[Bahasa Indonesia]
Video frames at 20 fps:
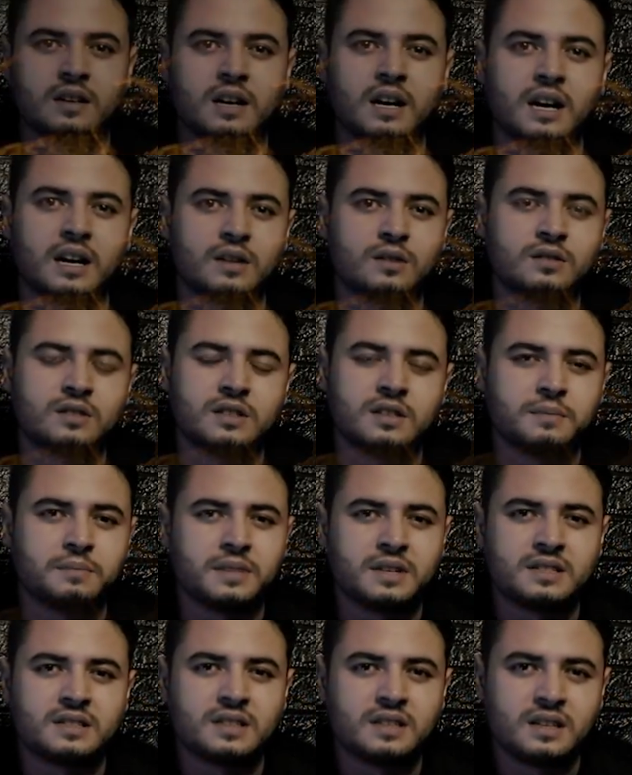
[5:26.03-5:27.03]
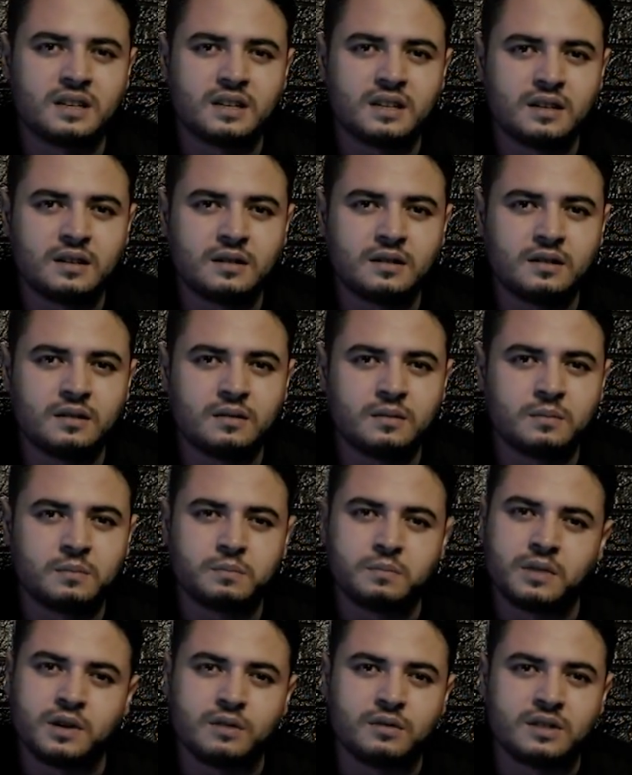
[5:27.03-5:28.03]
harus dipastikan
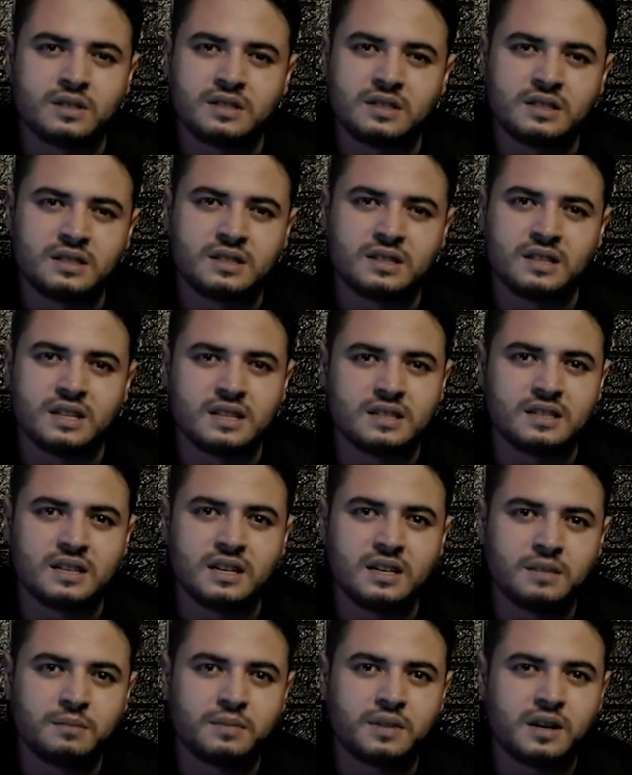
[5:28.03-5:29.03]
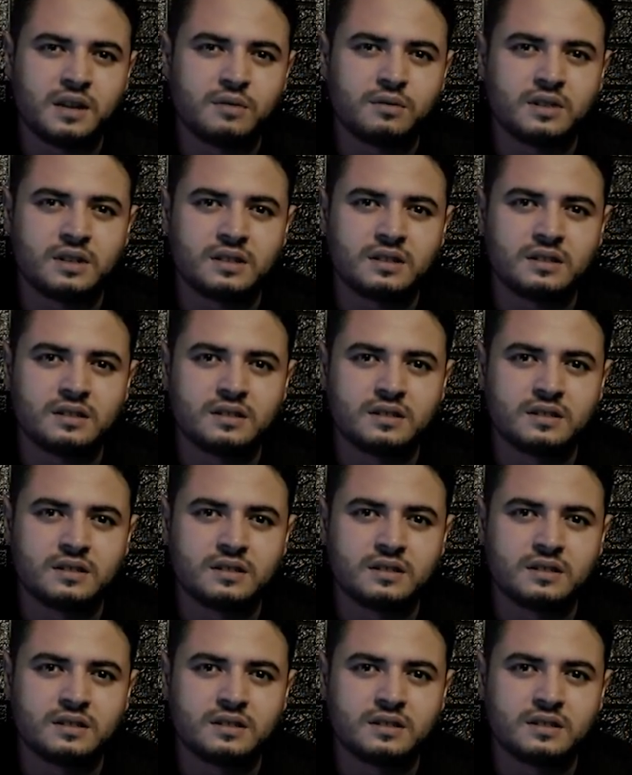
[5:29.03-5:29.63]
bahwa si jenazah ini perawan.